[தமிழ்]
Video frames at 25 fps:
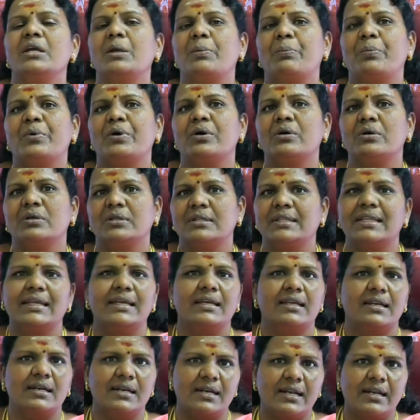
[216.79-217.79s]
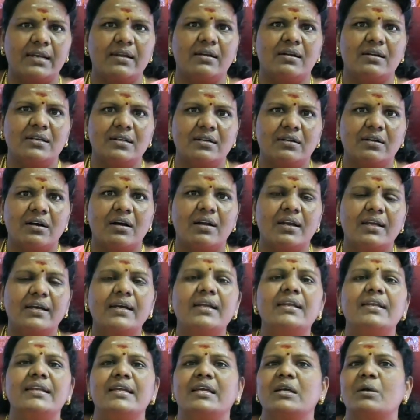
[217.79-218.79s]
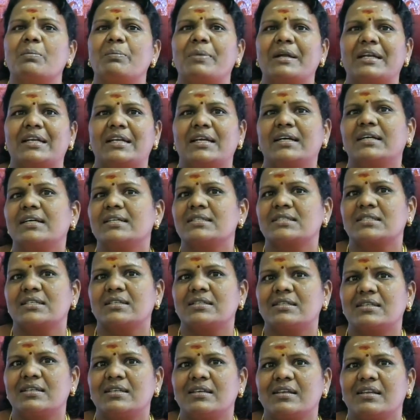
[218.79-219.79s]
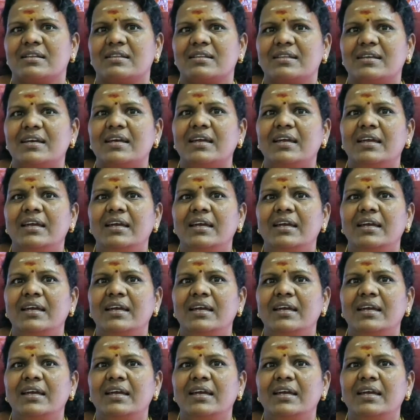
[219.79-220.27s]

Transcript: இப்போ இந்த இரண்டரை ஆண்டு காலங்கள் நீங்கள் பட்ட கஷ்டத்திலிருந்து